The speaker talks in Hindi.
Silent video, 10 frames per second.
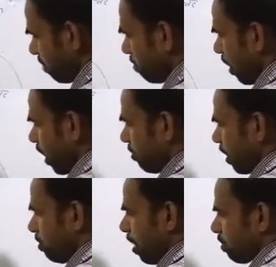जब बार
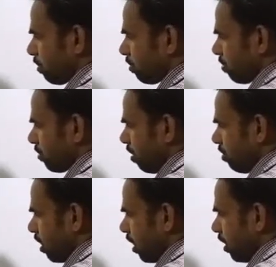बार मैं आपको
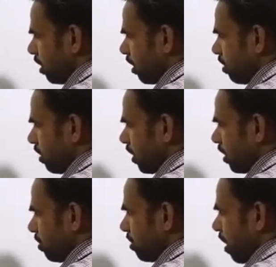समझाऊँगा ओके
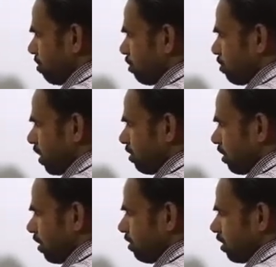तभी आपको जो है
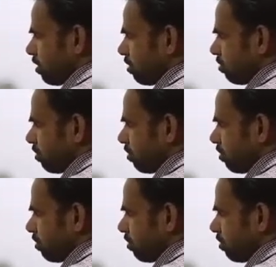सही से समझ